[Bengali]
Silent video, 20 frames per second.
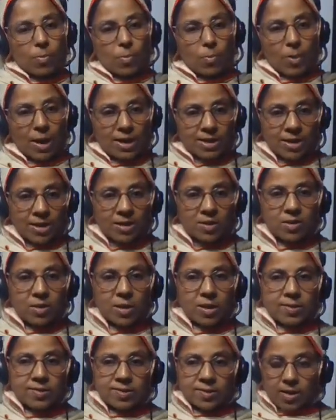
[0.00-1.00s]
মাদার
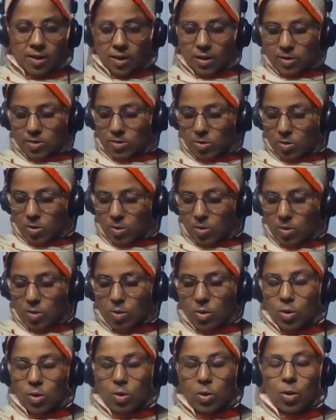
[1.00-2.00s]
তেরেসার
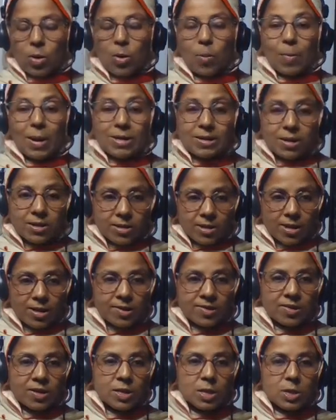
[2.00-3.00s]
মাদার
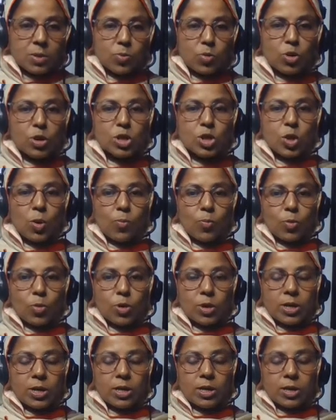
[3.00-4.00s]
তেরেসার জীবনী
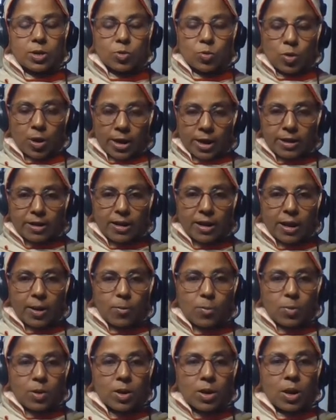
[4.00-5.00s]
সম্পর্কে একটু দেখে নিলাম
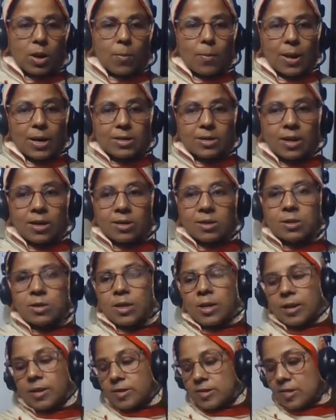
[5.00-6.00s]
মাদার
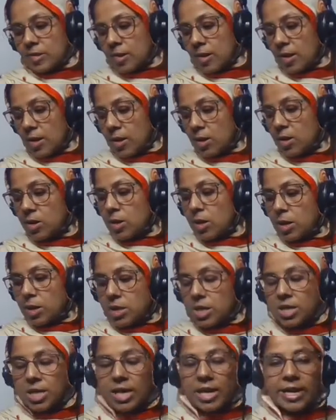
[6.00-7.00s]
তেরেসা
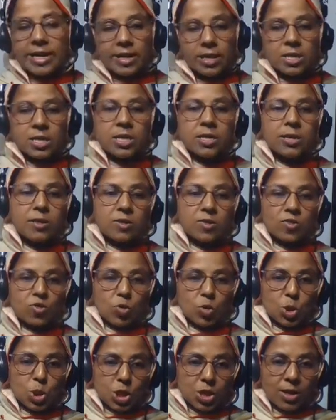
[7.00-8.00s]
যে লিখেছেন
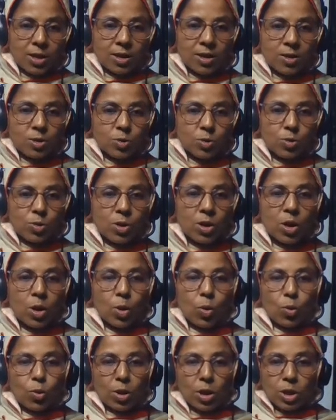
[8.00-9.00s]
সঞ্জিদা খাতুন
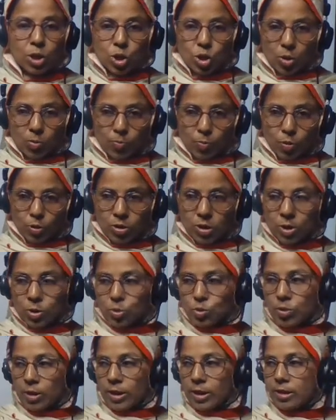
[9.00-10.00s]
ওনার সম্পর্কে
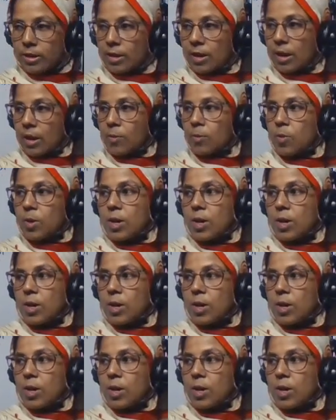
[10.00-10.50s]
একটু দেখে নিলাম